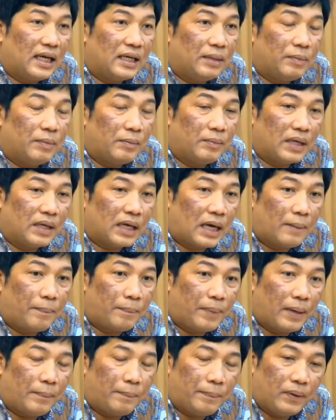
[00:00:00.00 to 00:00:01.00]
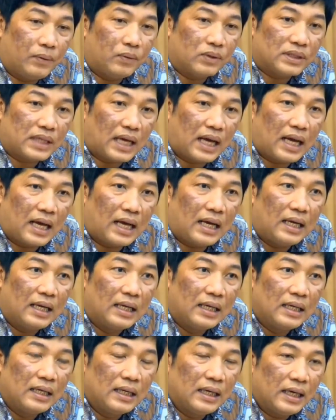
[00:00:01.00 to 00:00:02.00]
Ada beberapa pengusaha
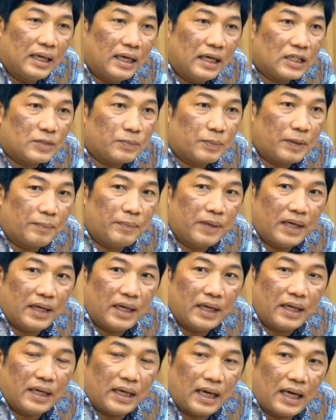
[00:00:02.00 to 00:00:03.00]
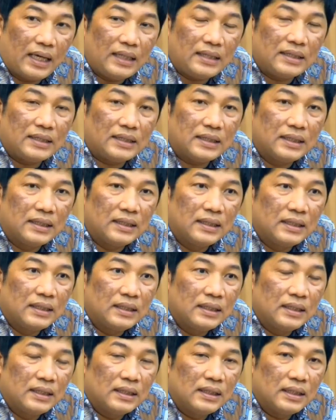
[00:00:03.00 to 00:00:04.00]
SPBE gas
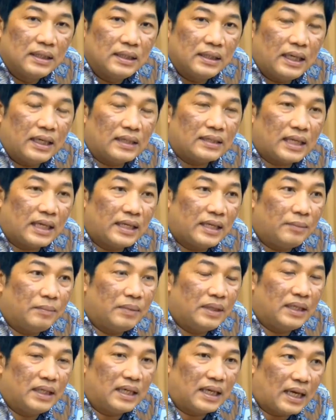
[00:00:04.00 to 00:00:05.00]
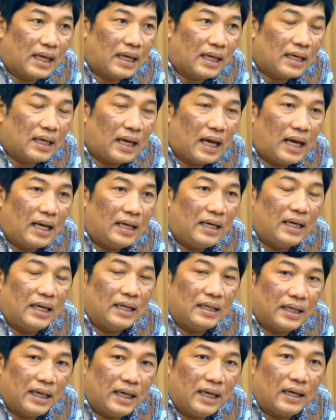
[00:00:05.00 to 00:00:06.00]
yang saya mendengar
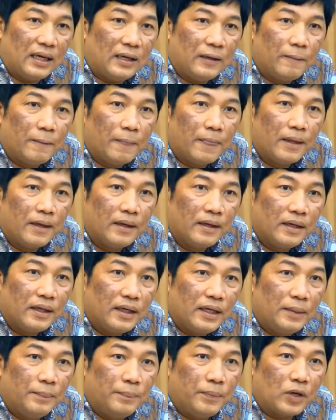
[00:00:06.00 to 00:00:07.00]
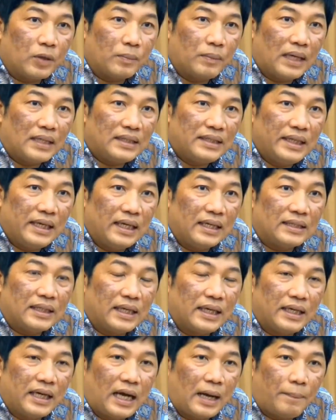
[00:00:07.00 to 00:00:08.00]
adanya, informasi yang
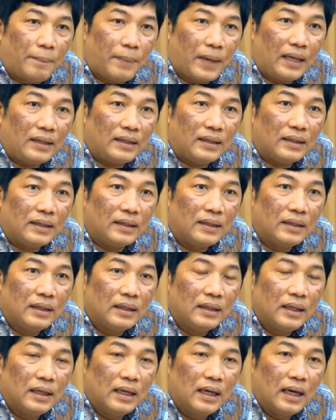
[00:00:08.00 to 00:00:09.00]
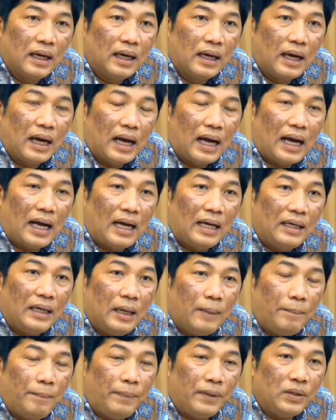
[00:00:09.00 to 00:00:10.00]
saya dapat, ada
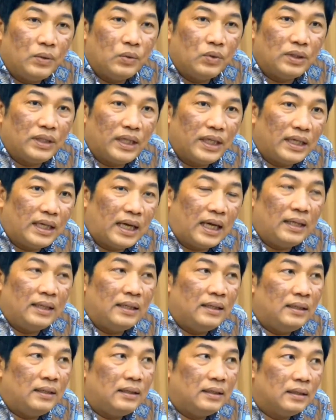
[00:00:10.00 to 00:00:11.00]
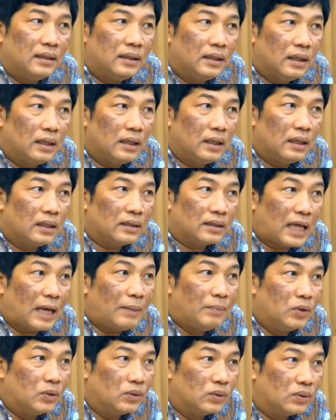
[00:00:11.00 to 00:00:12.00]
penyuntikan uh,
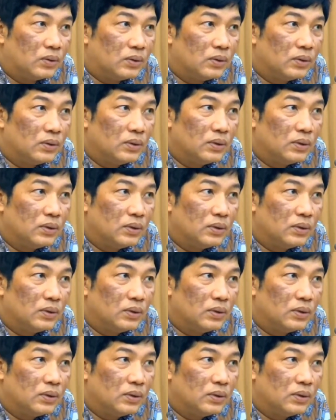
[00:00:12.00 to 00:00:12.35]
tabung.